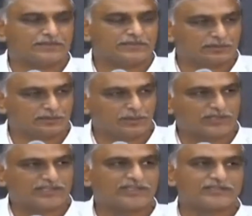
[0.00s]
ఇంకో
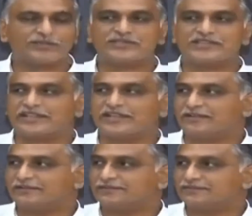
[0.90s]
రకంగా చూస్తే
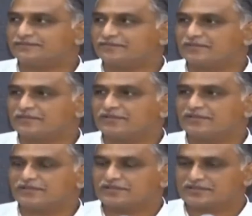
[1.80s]

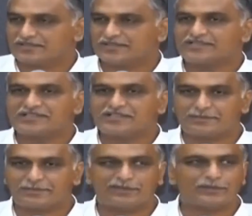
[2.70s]
జిఎస్టీ
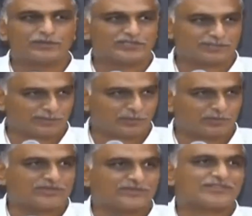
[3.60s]
అమల్లోకి వచ్చి ఇప్పుడు
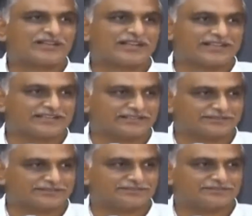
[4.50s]
మూడు సంవత్సరాలు అయింది
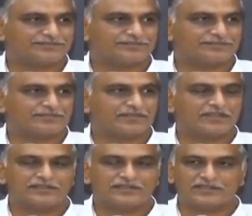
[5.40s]

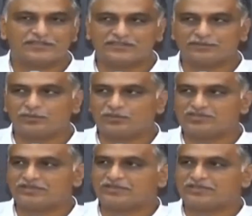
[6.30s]
గత మూడు
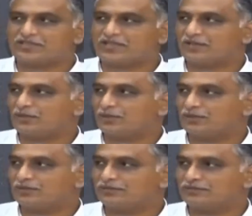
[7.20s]
సంవత్సరాల్లో
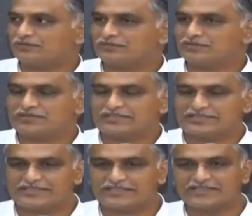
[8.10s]

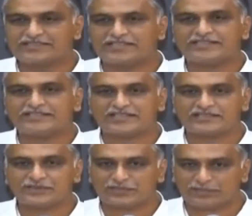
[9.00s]
జిఎస్టీ
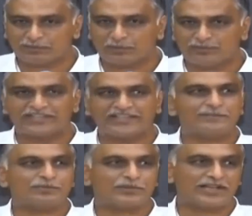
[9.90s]
సెస్ డబ్బులు
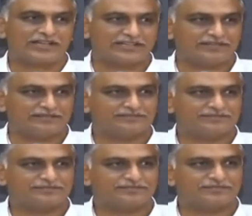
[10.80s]
మిగిలినప్పుడు కానీ
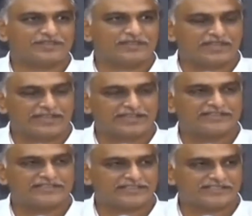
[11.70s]

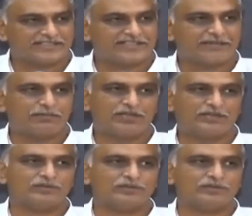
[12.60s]
ఐజిఎస్టీ డబ్బులను